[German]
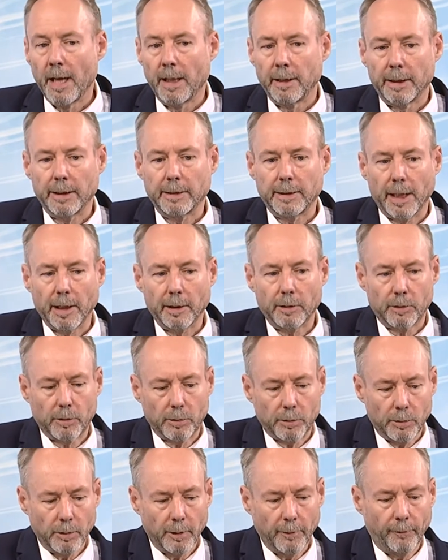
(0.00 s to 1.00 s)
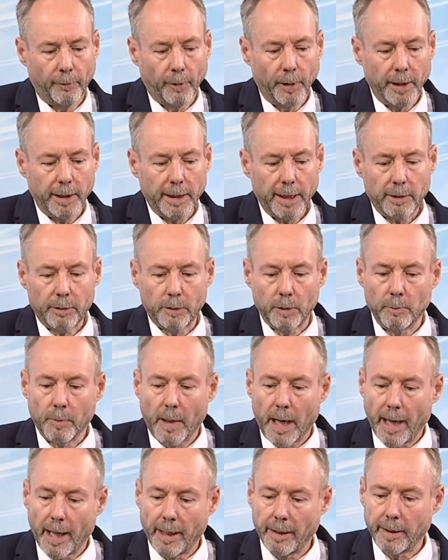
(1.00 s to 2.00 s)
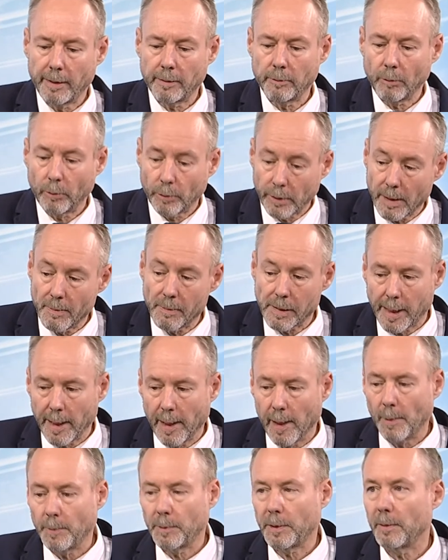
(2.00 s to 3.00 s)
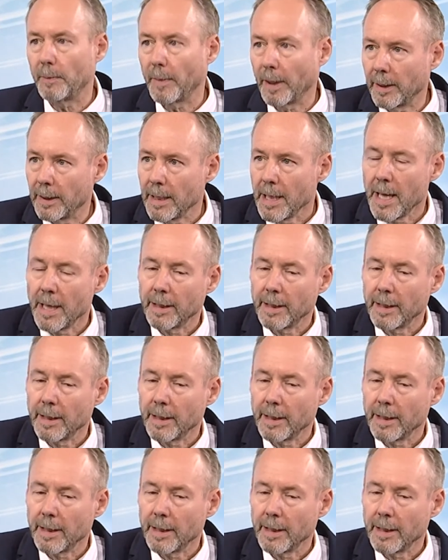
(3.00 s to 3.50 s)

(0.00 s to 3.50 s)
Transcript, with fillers: Das hat zur Folge zum einen oder glaubte man,